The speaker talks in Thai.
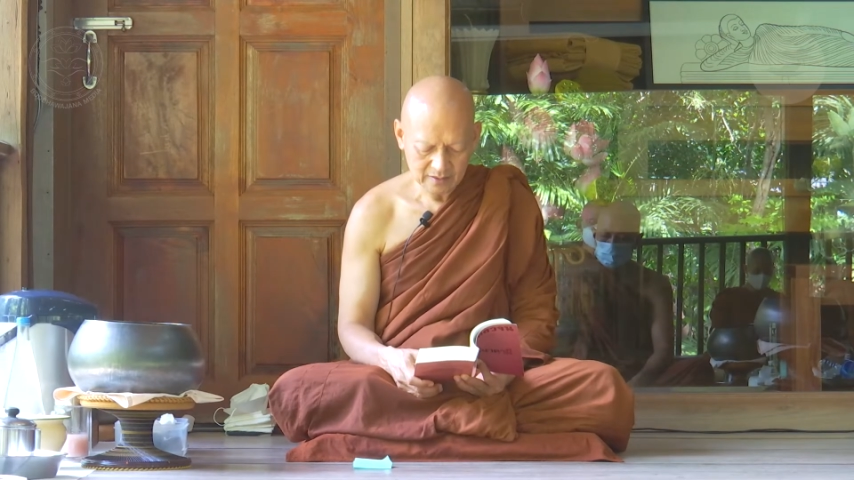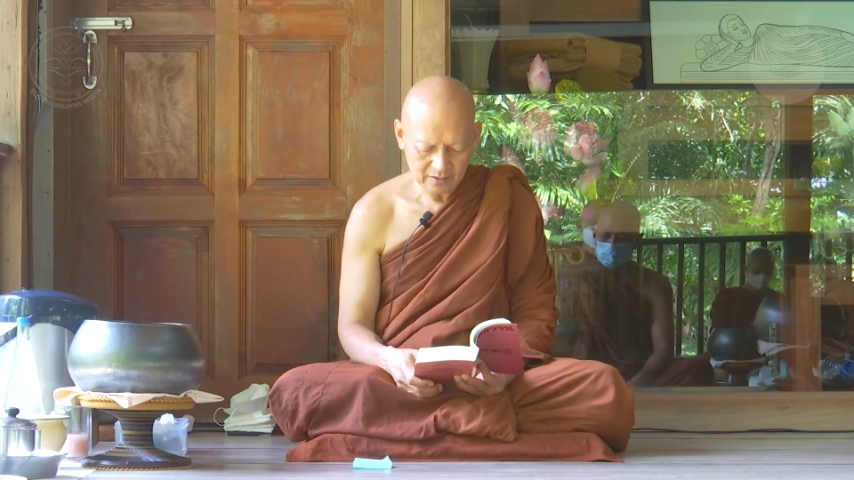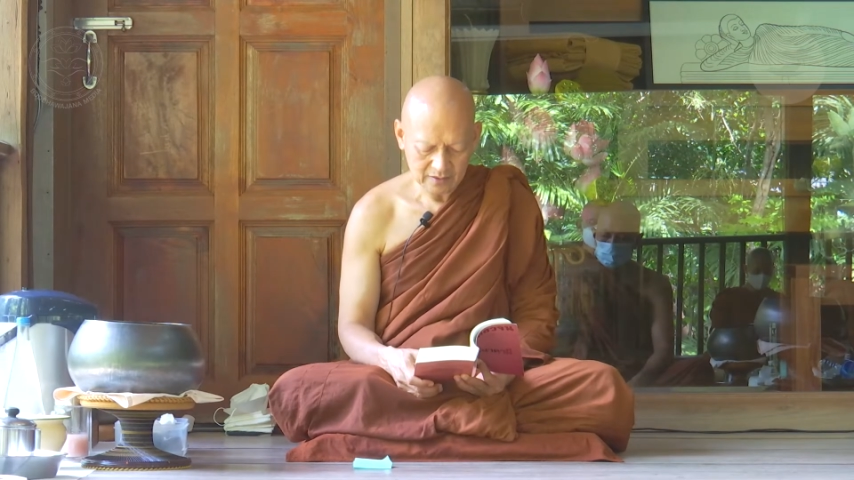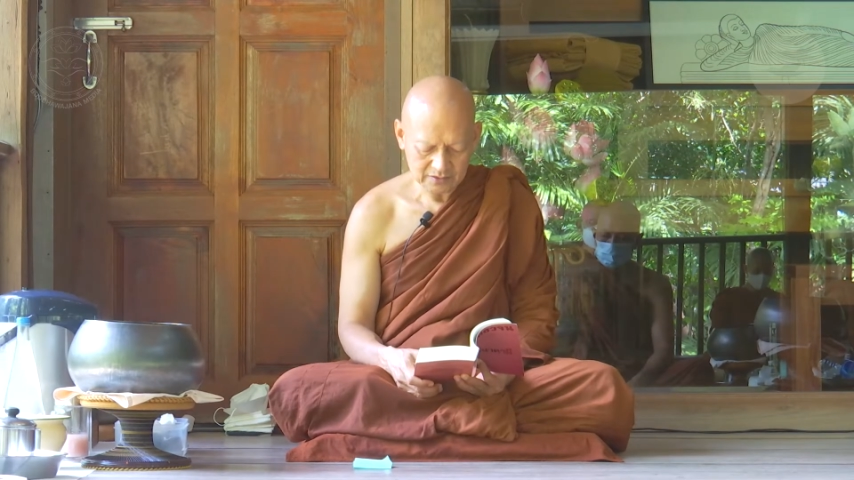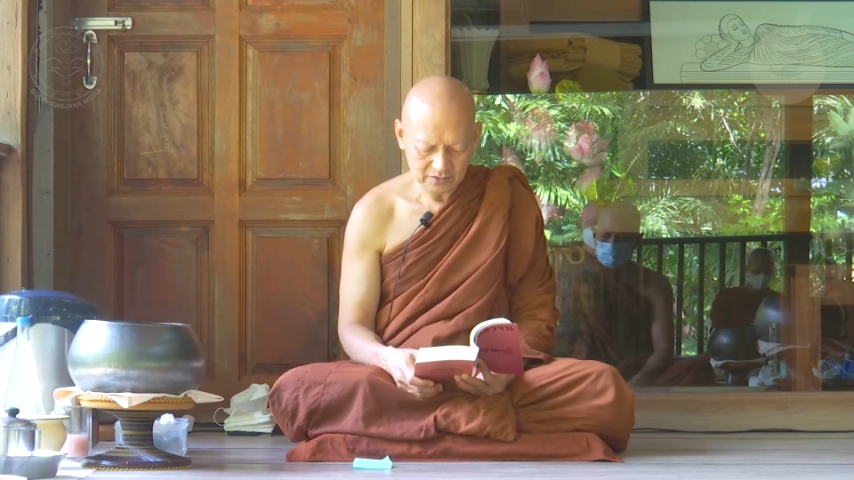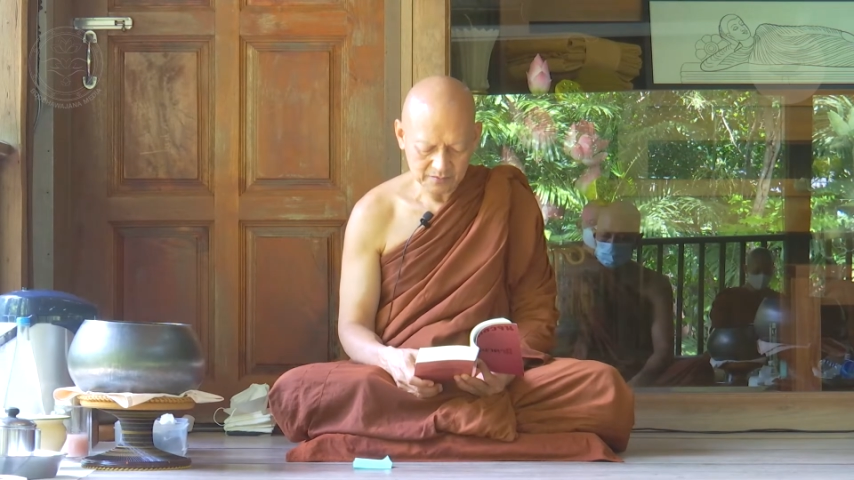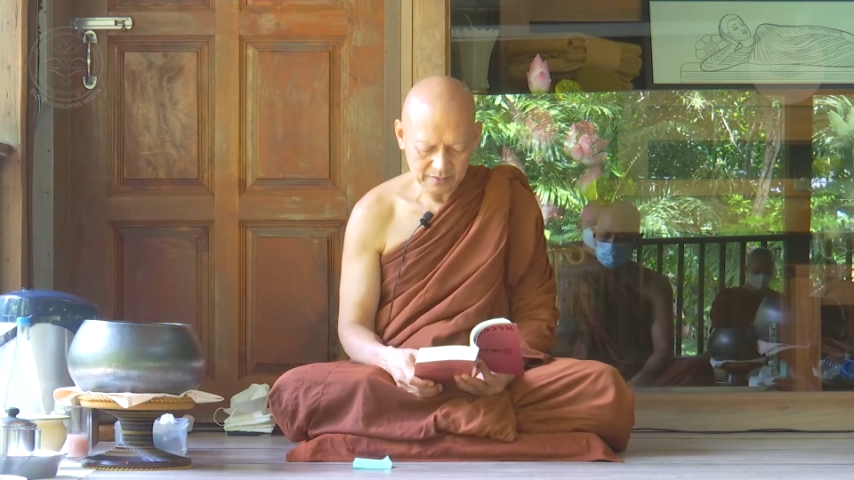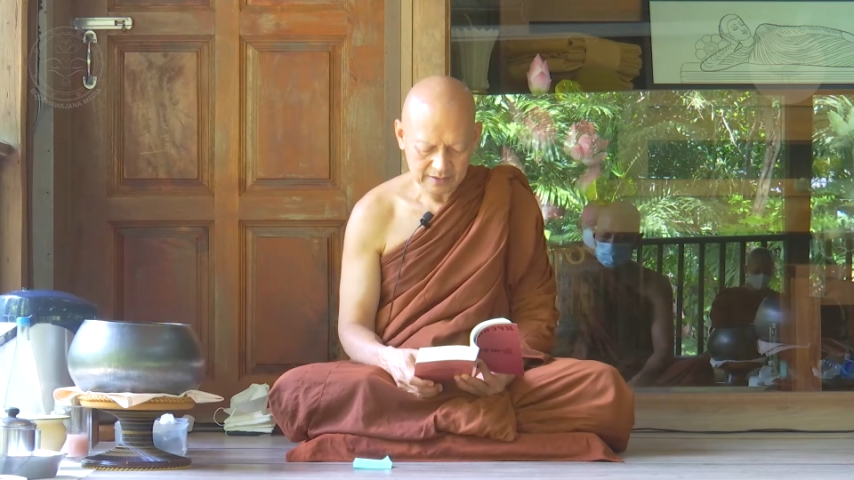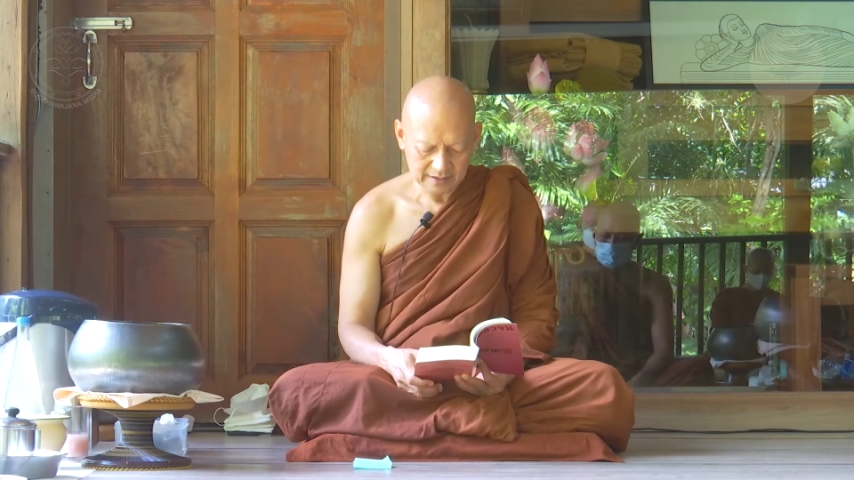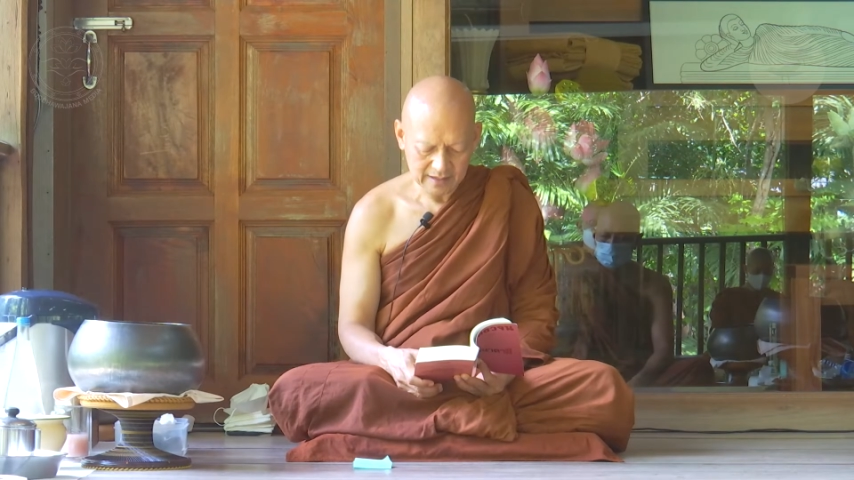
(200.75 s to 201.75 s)
ก็จน
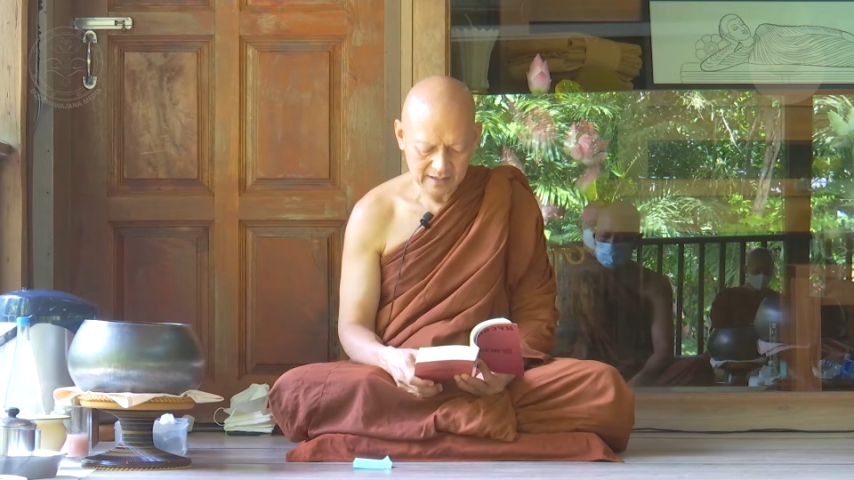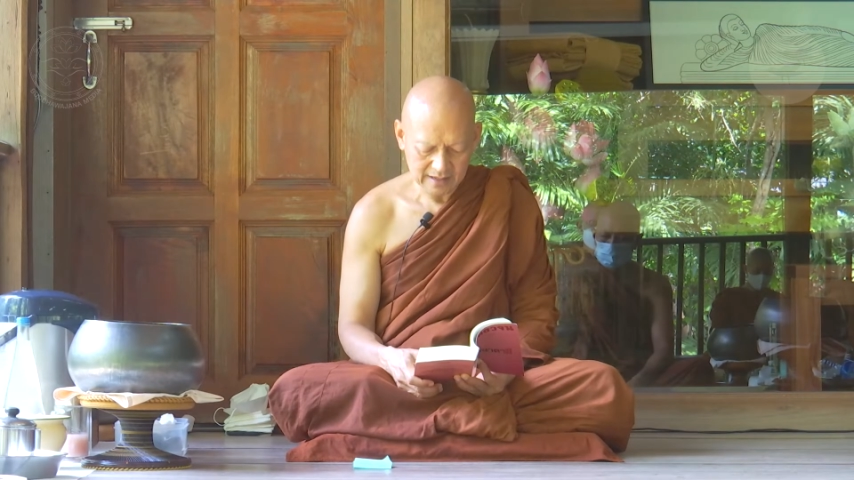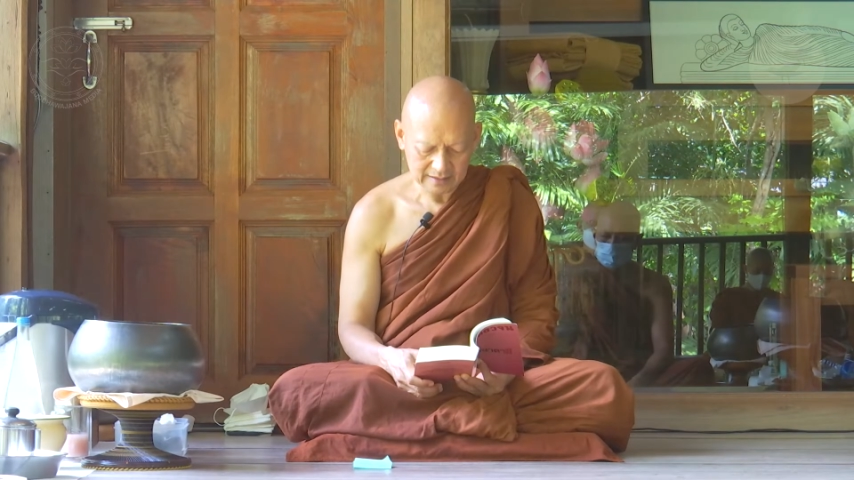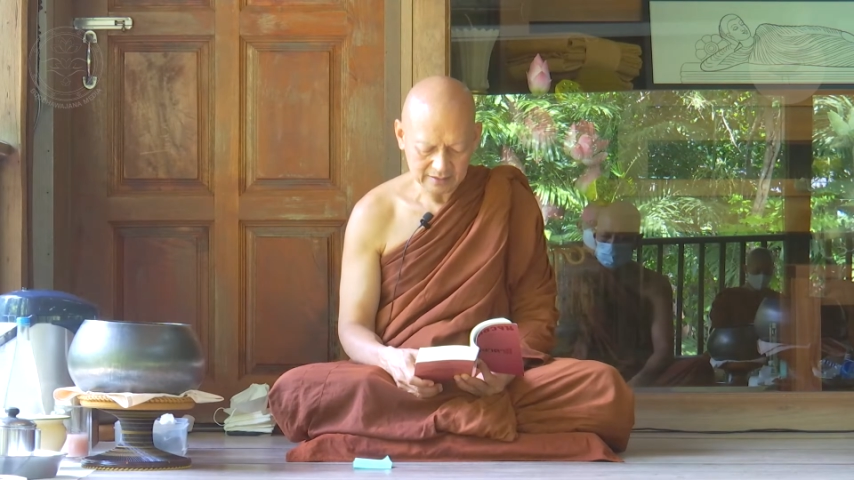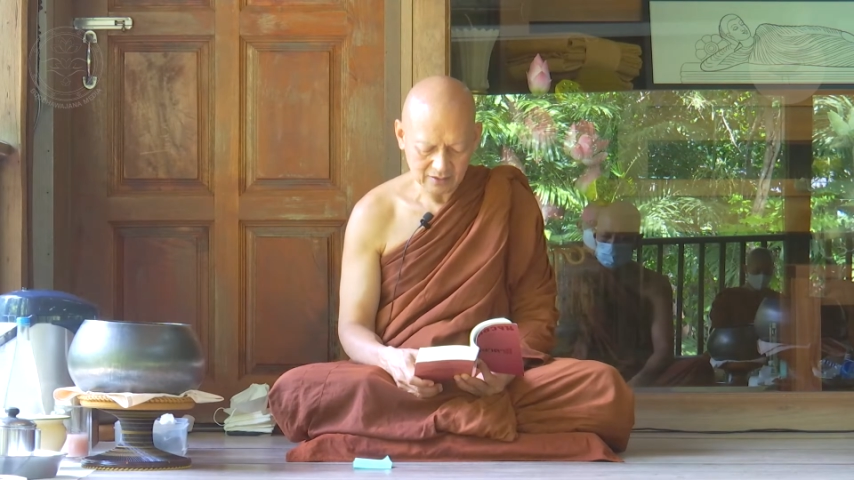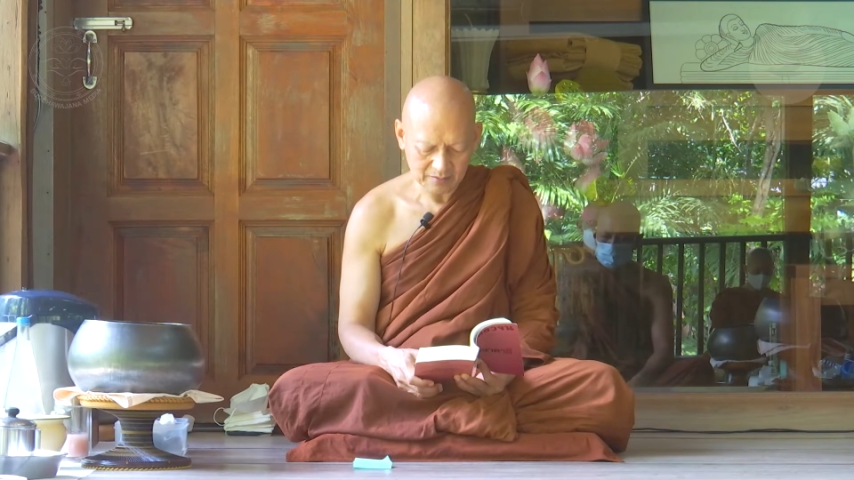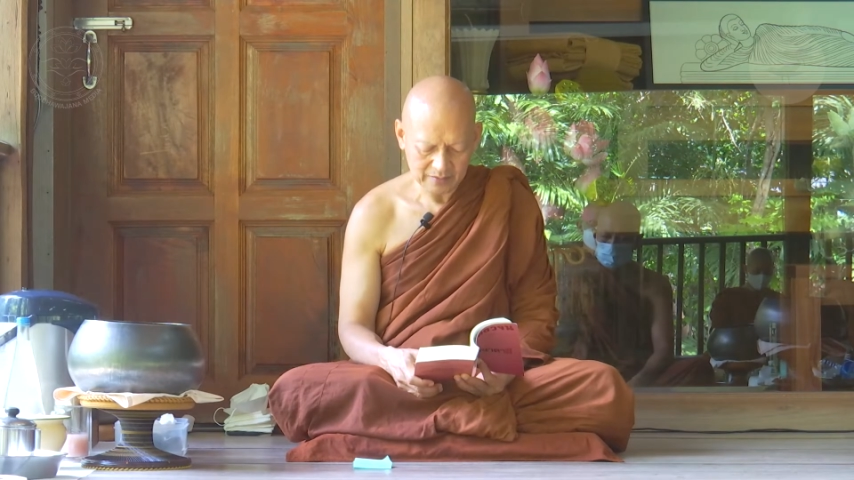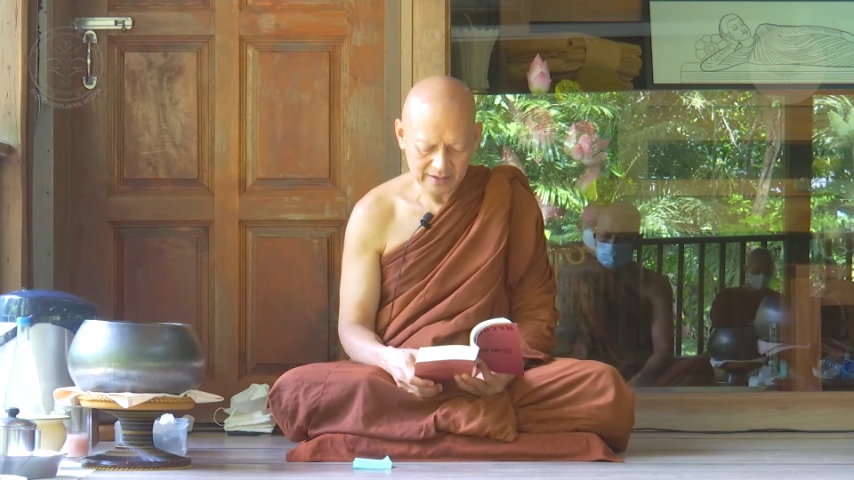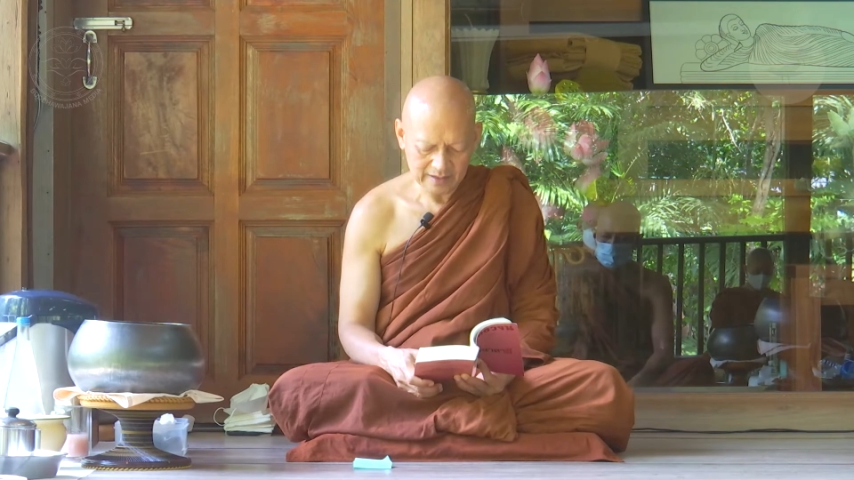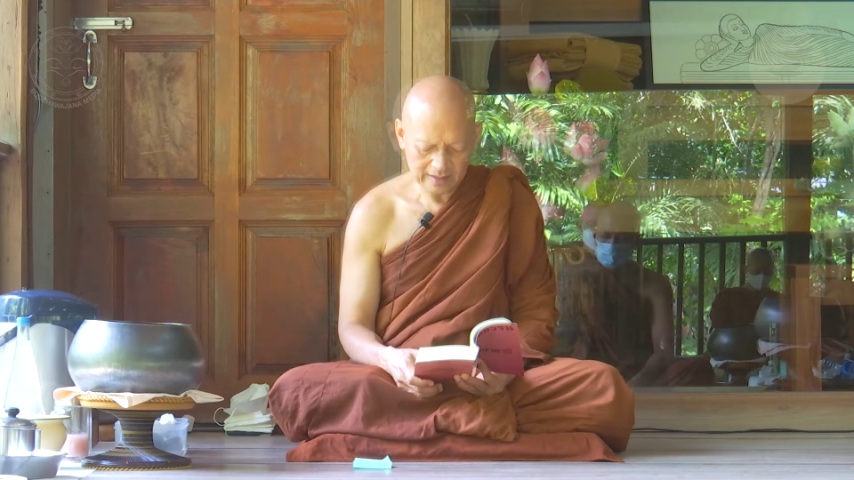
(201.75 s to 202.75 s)
ปัญญาตอบ
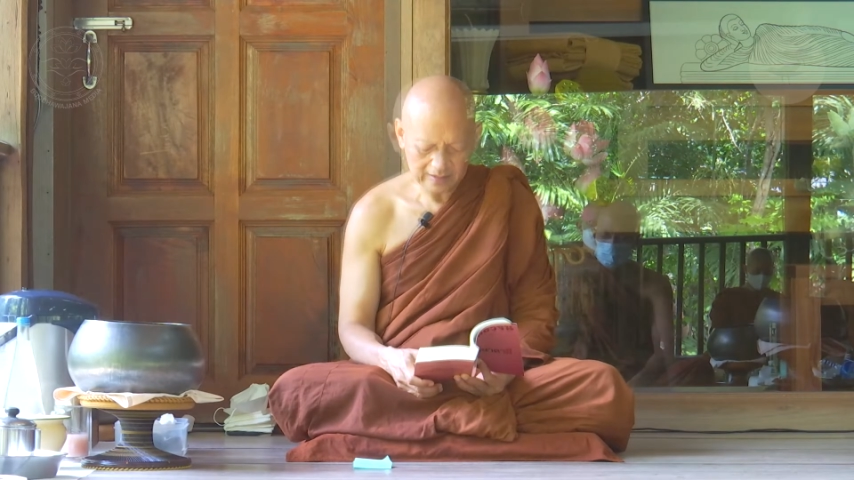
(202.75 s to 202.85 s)
ไม่ได้